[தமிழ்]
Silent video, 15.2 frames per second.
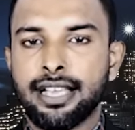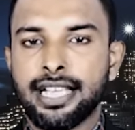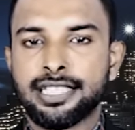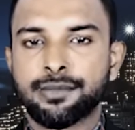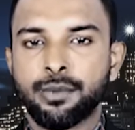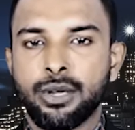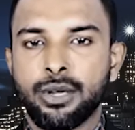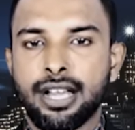
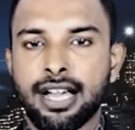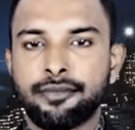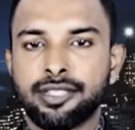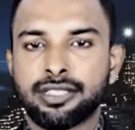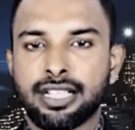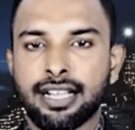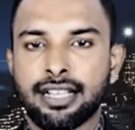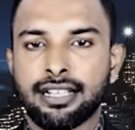
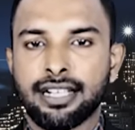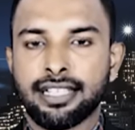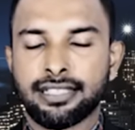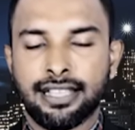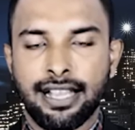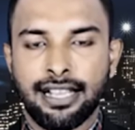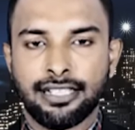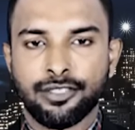ஹெஸ்போலாவின் தளங்களை
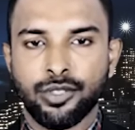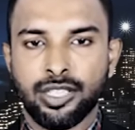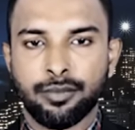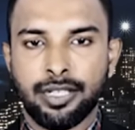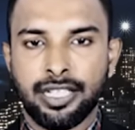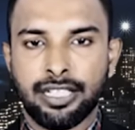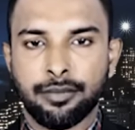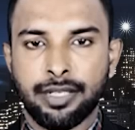தாக்குவது
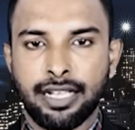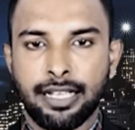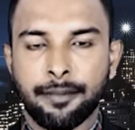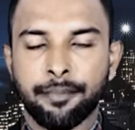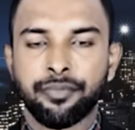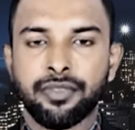மட்டுமல்ல